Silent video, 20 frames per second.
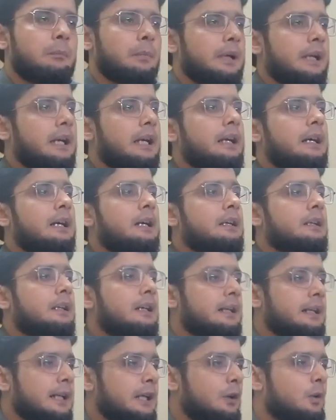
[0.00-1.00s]
मैं अगर
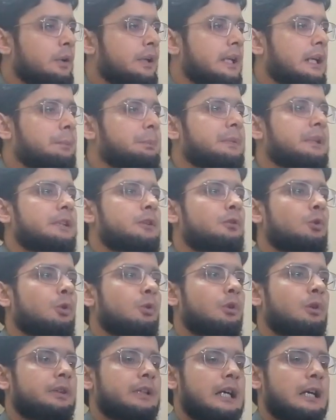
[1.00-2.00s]
खड़ा होकर अपनी
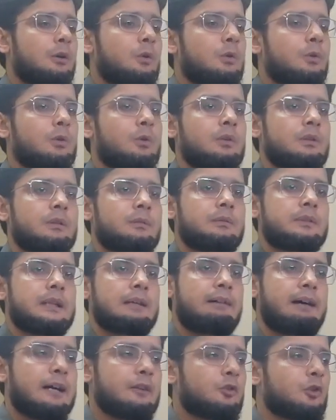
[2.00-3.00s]
दोनों टांगों को
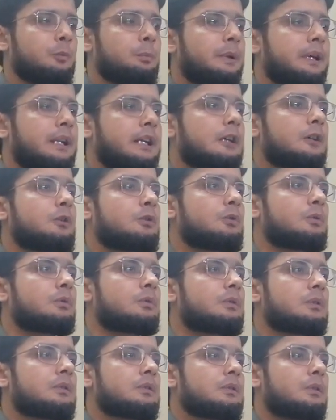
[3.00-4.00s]
तोज़ुन में रख लूँ
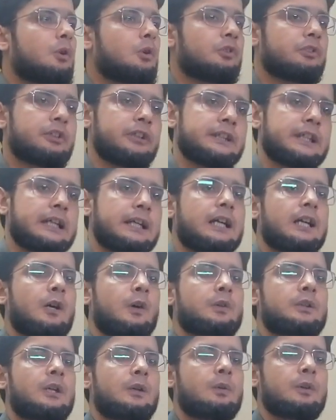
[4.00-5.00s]
और सीधा खड़ा
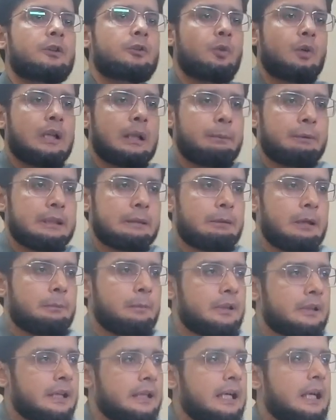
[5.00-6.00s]
हो जाऊँ इसको अरबी ज़बान
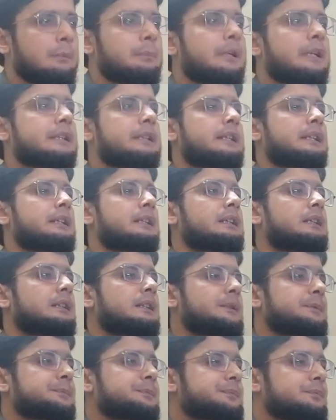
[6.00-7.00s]
में क़्याम कहते
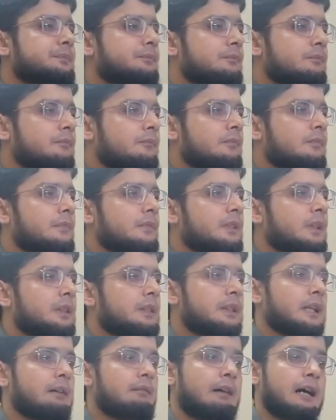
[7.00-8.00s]
हैं
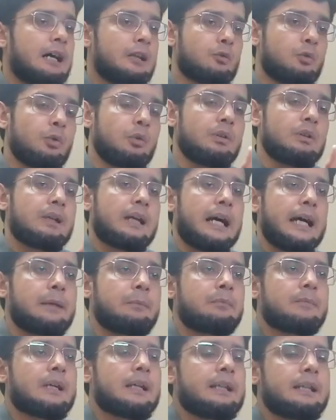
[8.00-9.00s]
तोज़ुन
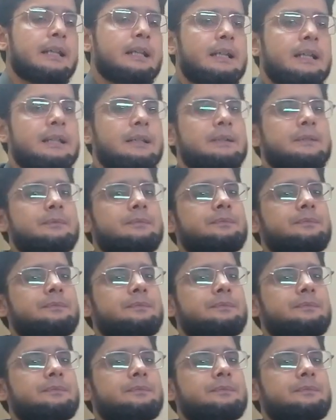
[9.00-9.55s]
कायम कर लेना